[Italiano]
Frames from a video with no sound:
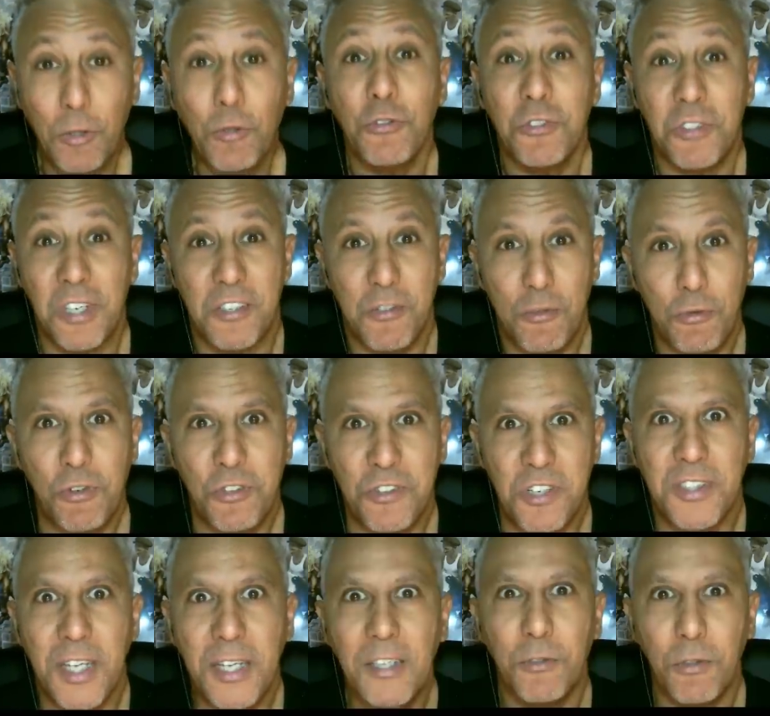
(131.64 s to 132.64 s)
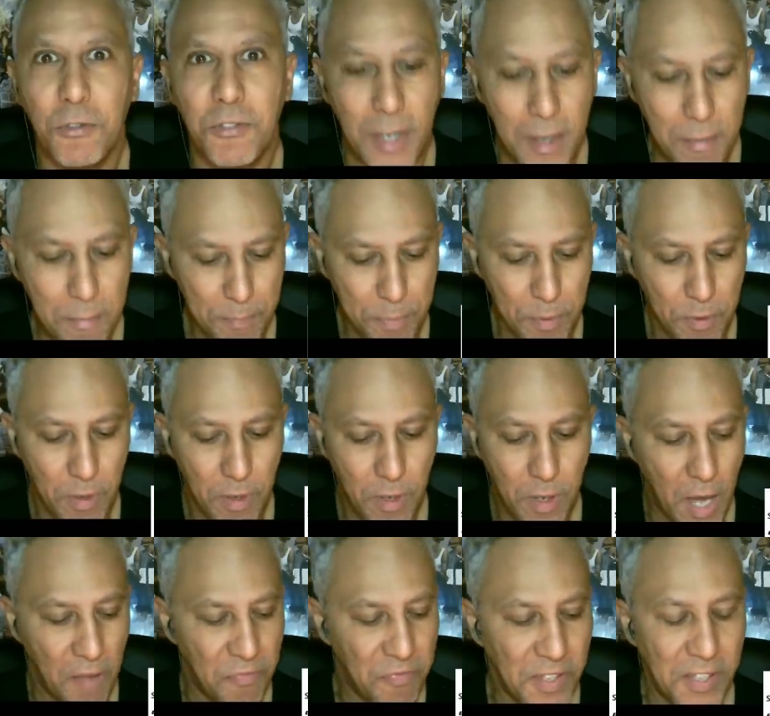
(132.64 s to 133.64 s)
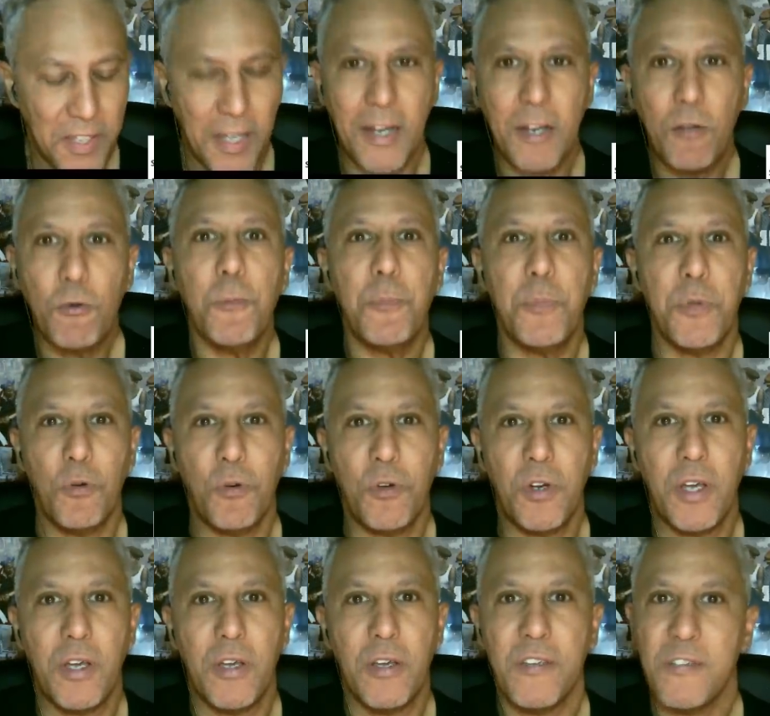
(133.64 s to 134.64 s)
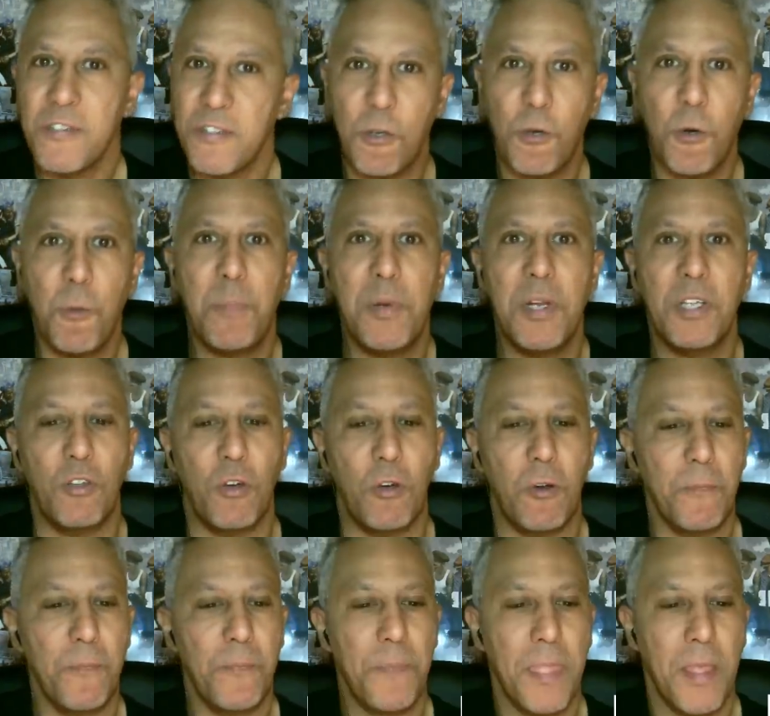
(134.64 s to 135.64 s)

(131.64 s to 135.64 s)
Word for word: Non trascorse tanto tempo affinché il copione si completò,